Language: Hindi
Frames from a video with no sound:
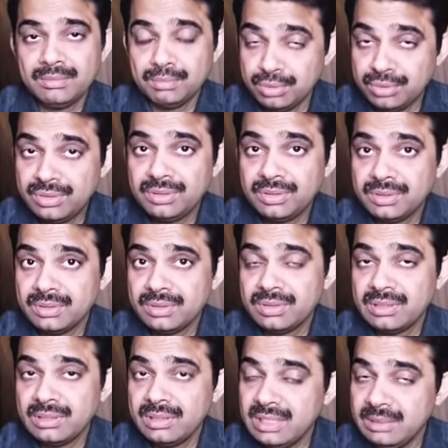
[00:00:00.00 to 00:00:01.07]
बुद्ध
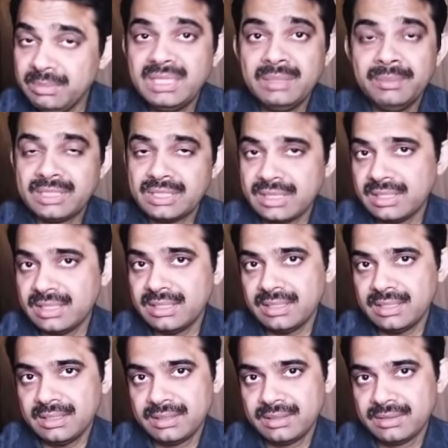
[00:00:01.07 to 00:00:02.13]
धीमे धीमे चलते थे